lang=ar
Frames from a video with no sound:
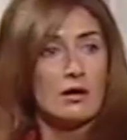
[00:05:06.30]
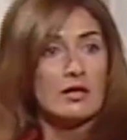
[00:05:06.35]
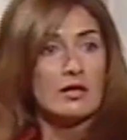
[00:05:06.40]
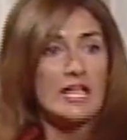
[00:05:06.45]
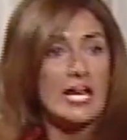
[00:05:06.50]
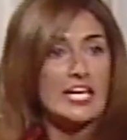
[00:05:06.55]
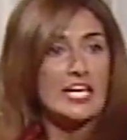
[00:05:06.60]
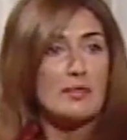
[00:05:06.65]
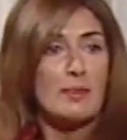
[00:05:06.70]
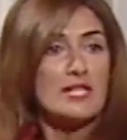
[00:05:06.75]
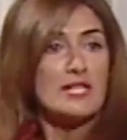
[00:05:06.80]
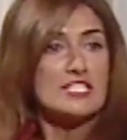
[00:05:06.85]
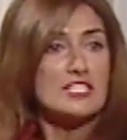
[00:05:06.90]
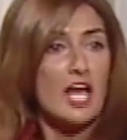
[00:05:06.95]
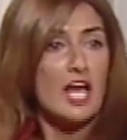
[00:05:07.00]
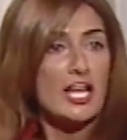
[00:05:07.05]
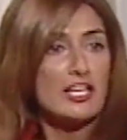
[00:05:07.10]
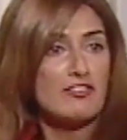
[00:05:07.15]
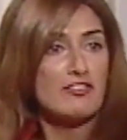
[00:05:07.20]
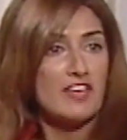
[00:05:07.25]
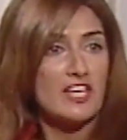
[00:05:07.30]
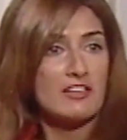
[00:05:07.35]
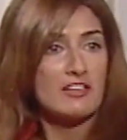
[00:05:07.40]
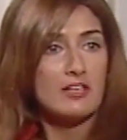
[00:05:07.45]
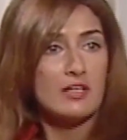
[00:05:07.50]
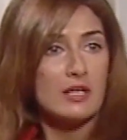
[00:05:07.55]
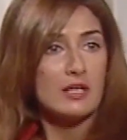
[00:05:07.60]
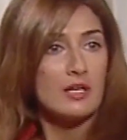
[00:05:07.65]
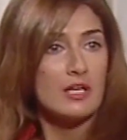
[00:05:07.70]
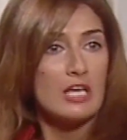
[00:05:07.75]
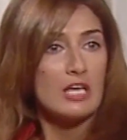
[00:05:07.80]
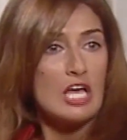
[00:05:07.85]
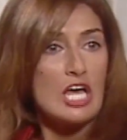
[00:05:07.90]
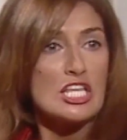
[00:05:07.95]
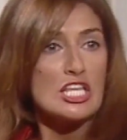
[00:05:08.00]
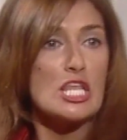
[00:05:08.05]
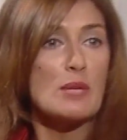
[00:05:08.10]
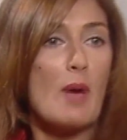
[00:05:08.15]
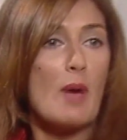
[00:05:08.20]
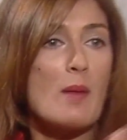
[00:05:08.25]
يعني بنتي راحت فين
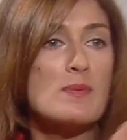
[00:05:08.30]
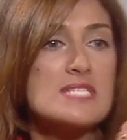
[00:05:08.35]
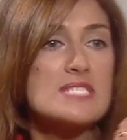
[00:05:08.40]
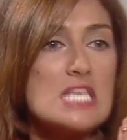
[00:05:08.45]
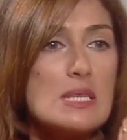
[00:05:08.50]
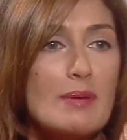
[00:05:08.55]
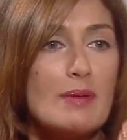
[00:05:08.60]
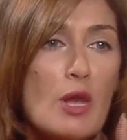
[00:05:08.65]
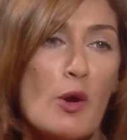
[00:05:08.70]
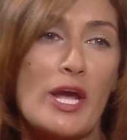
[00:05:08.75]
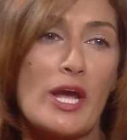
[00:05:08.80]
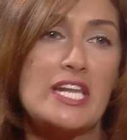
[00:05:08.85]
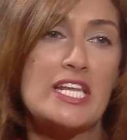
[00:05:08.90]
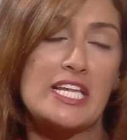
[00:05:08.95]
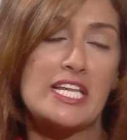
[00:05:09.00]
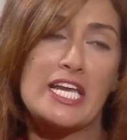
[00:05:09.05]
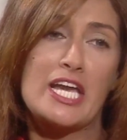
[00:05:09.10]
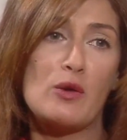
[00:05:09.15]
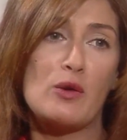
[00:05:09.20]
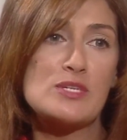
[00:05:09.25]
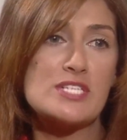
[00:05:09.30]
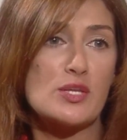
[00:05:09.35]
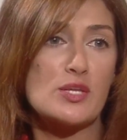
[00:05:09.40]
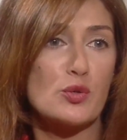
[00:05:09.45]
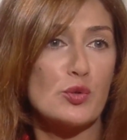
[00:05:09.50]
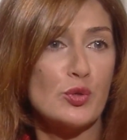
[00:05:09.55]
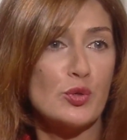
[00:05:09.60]
تبقى مصيبه لو كانت اتجوزته